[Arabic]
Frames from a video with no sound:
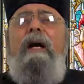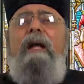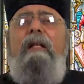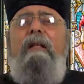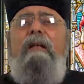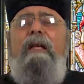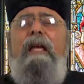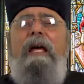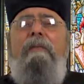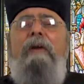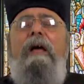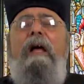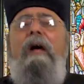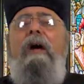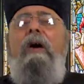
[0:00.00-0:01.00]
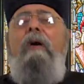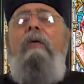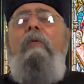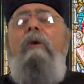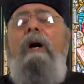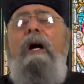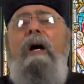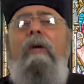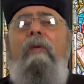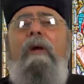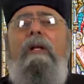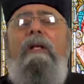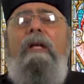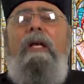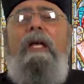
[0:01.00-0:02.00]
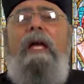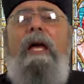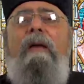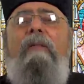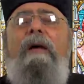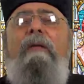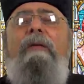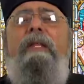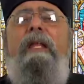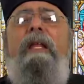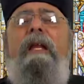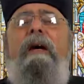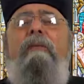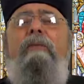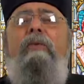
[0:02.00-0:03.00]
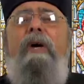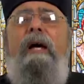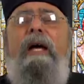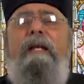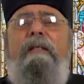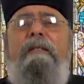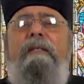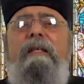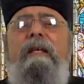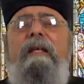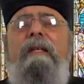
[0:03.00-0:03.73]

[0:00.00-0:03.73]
القيامه والقيامه من الاموات